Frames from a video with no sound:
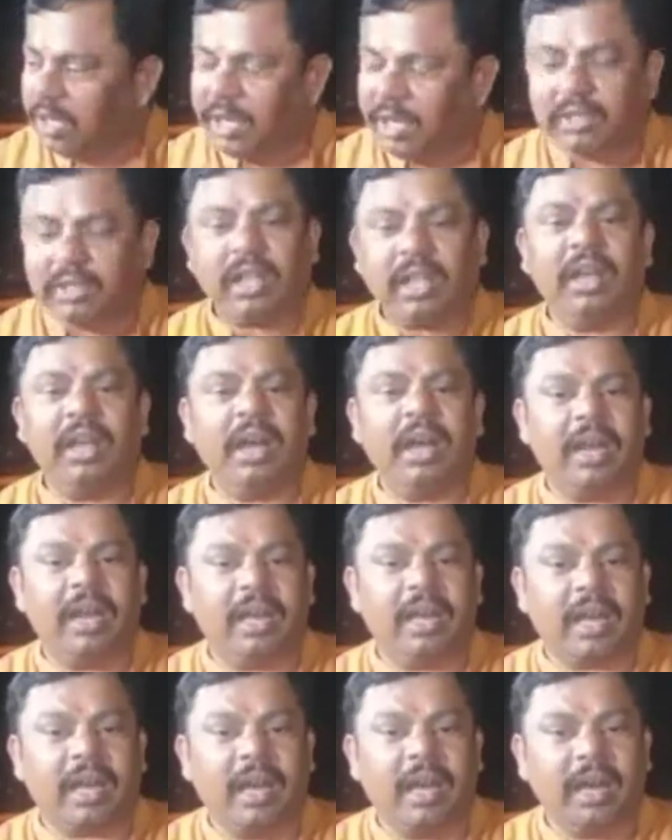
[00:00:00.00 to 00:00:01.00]
ये
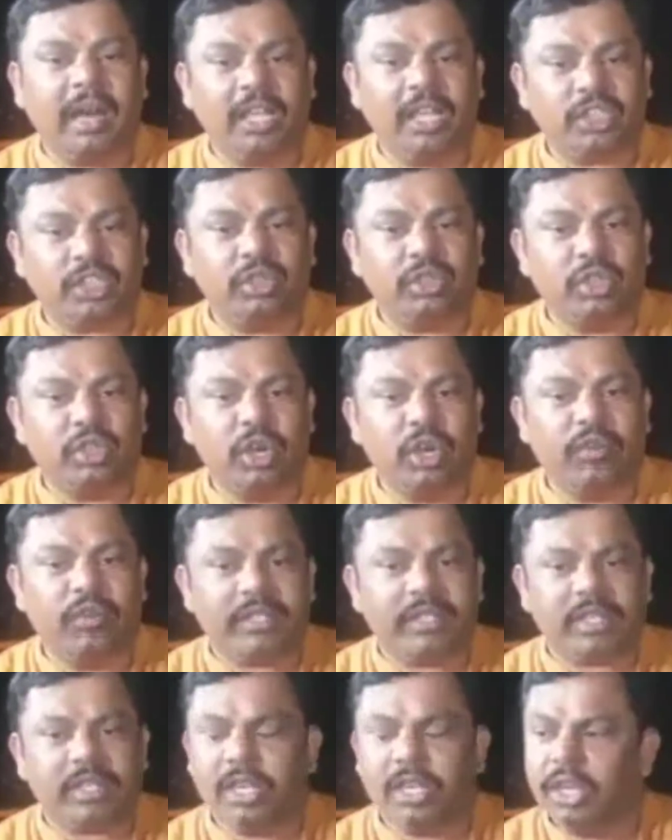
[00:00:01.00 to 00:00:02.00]
तेलंगाना का असिद्ध
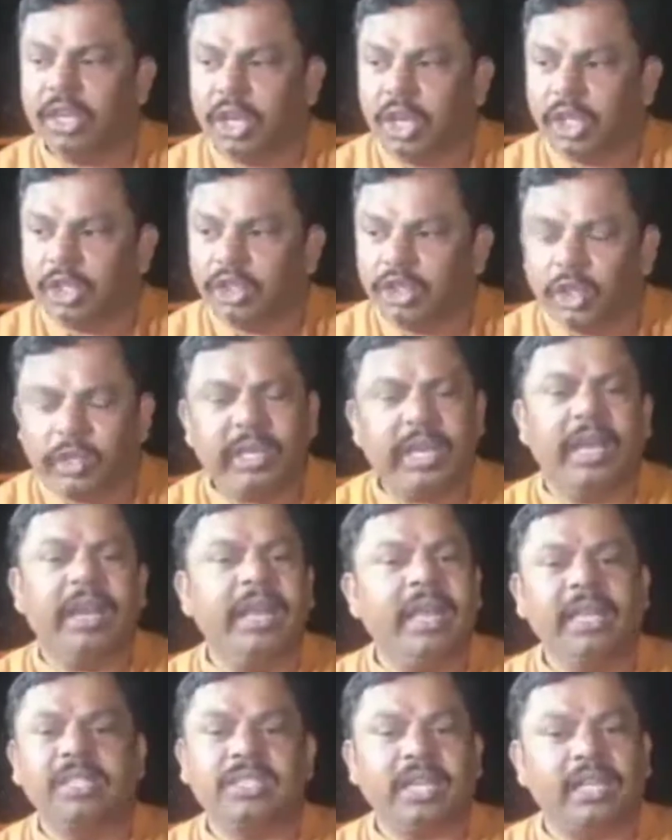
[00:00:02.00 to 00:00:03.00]
नवेशी जो ये
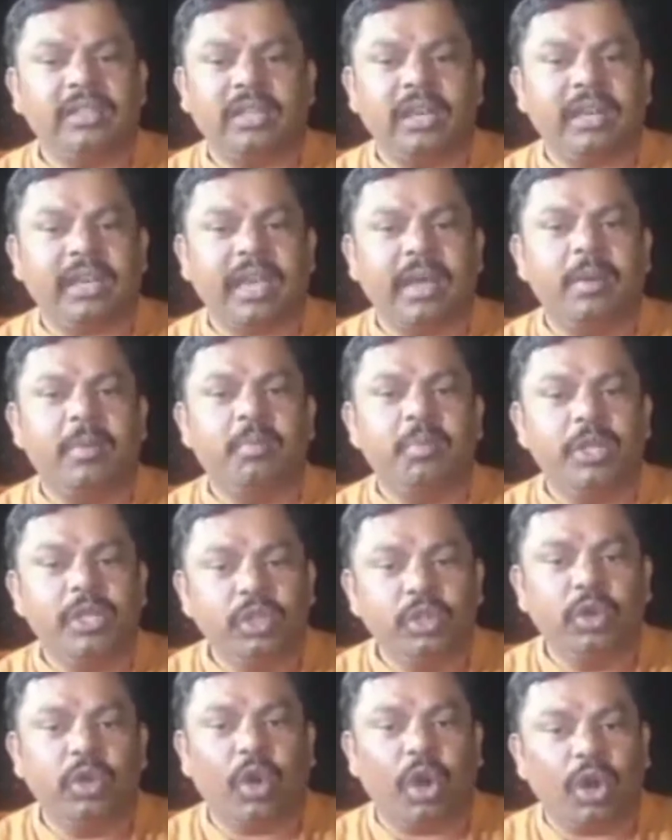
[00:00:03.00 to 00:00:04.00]
नहीं चाहता कि
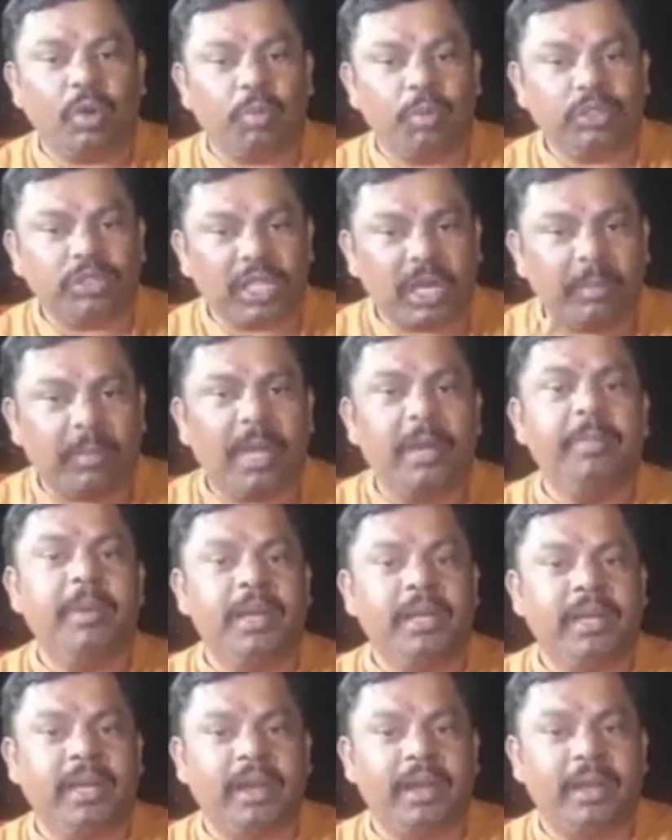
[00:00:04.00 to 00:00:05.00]
हिंदू और मुसलमान
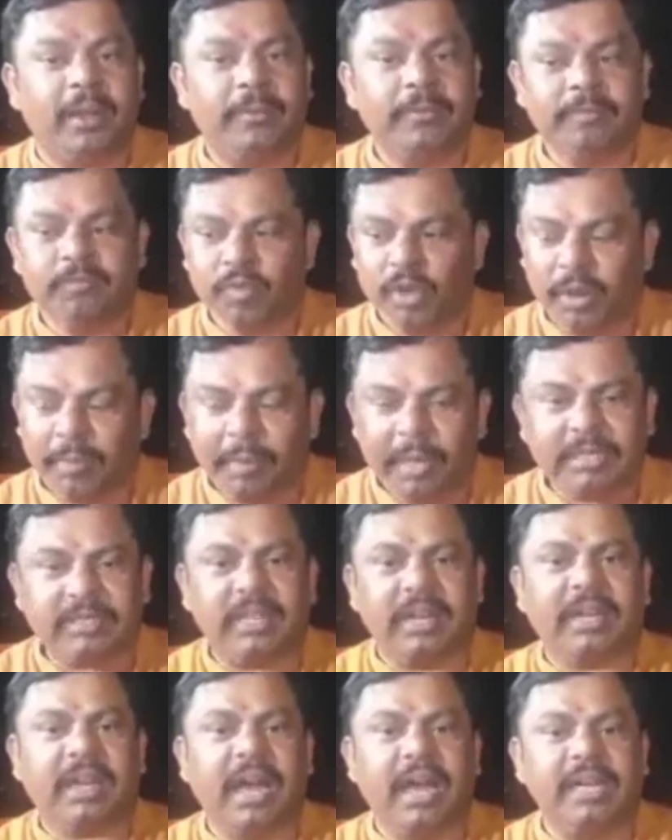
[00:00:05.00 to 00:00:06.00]
मिलकर रहे मैं
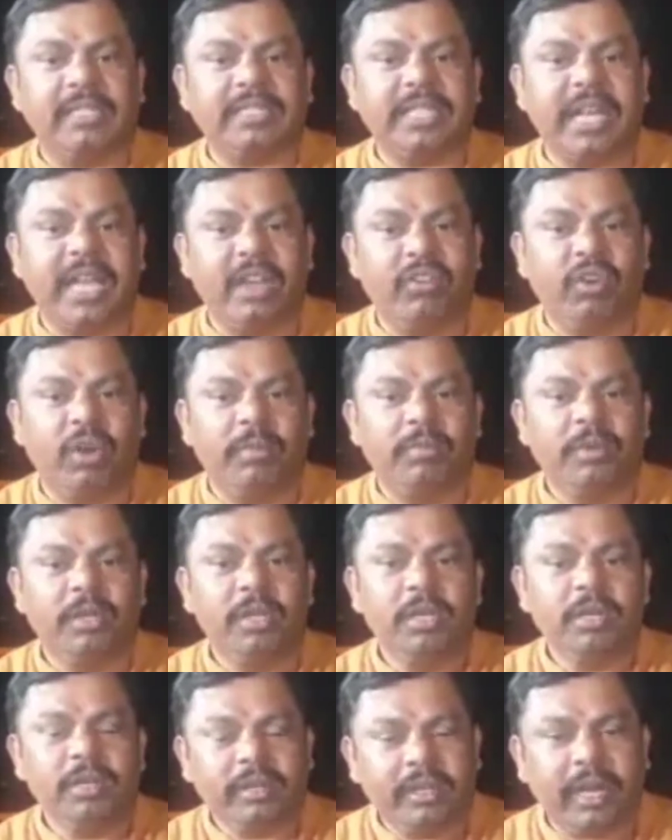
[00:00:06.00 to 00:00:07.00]
सरकार से एवं
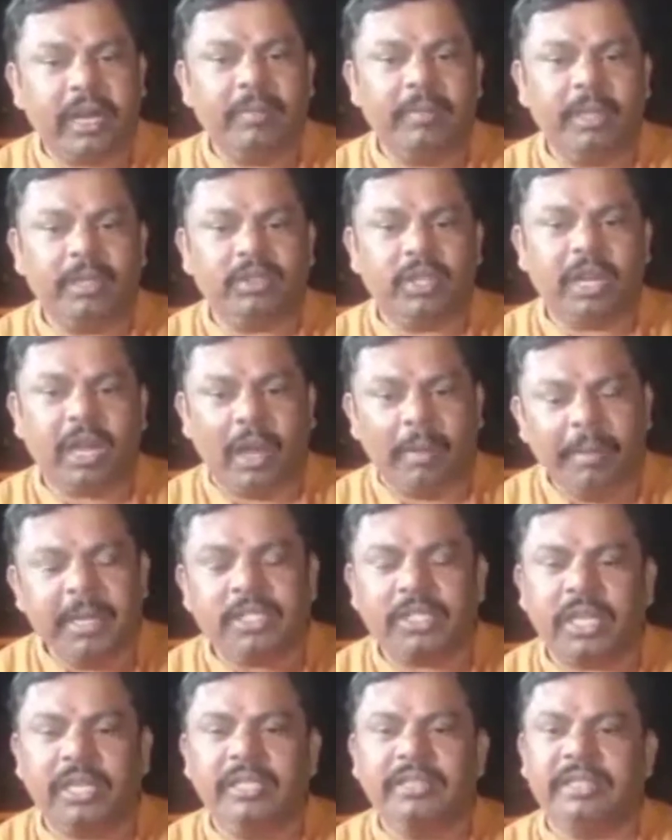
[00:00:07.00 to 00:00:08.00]
गृह मंत्री अमित
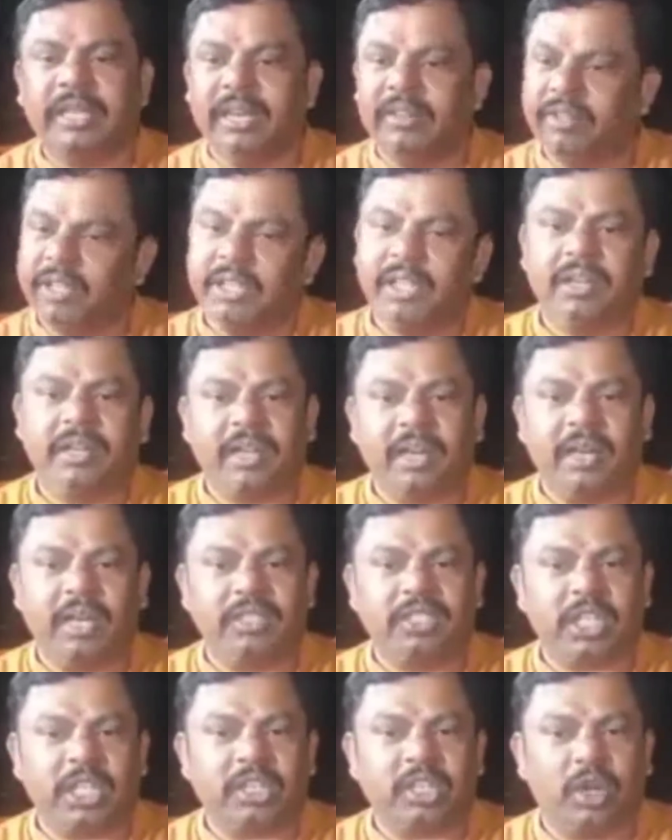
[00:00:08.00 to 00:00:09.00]
शाह जी से निवेदन करना
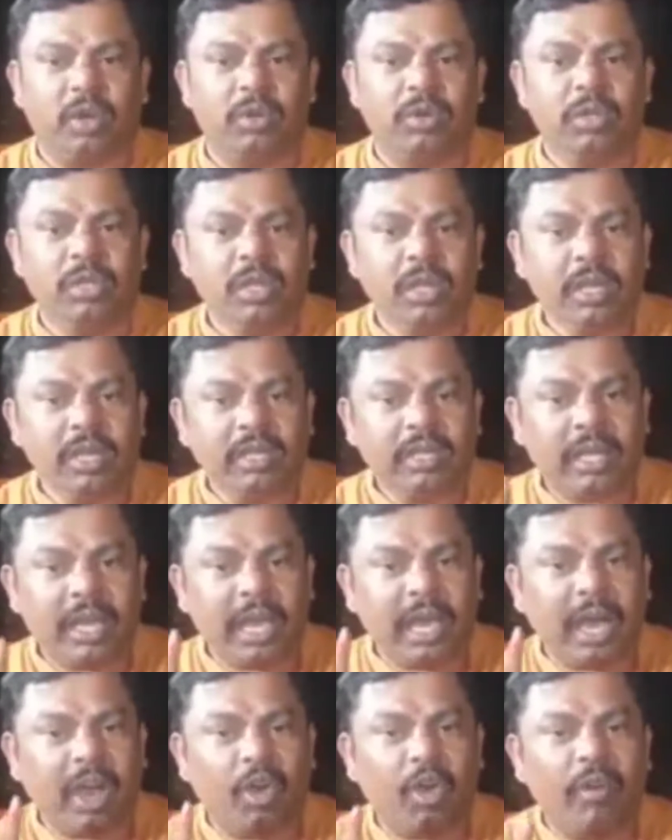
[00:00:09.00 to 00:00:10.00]
चाहता हूँ कि
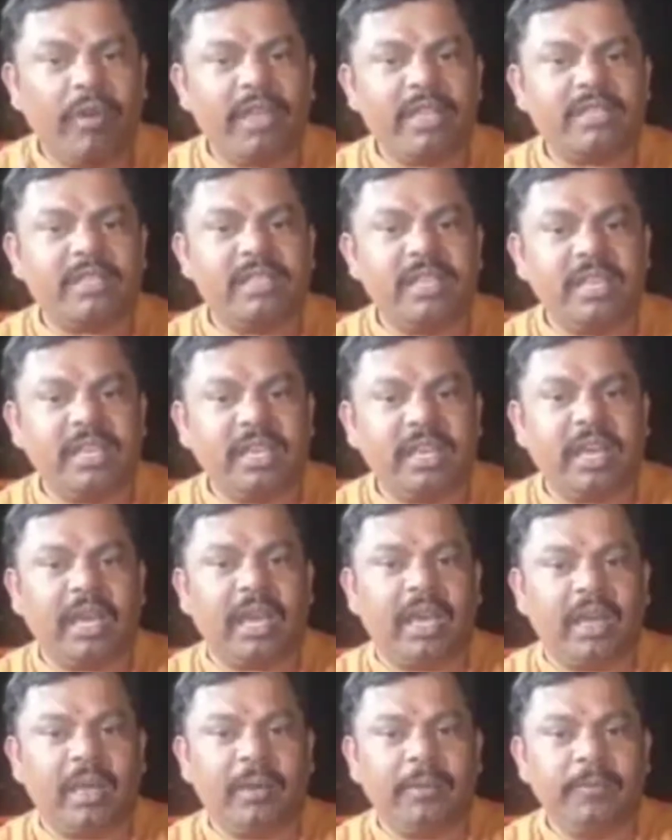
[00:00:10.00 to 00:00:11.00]
ओवेसी
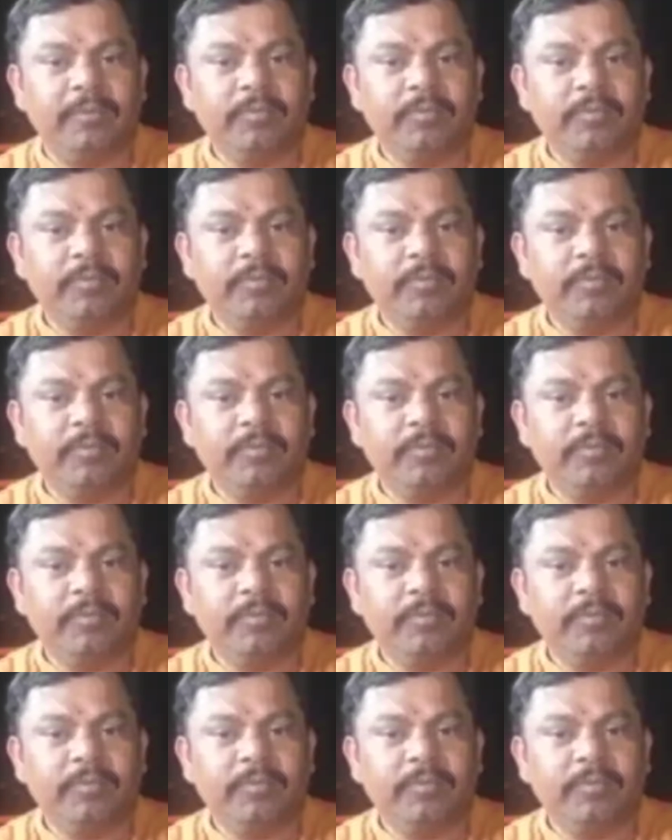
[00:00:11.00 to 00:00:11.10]
के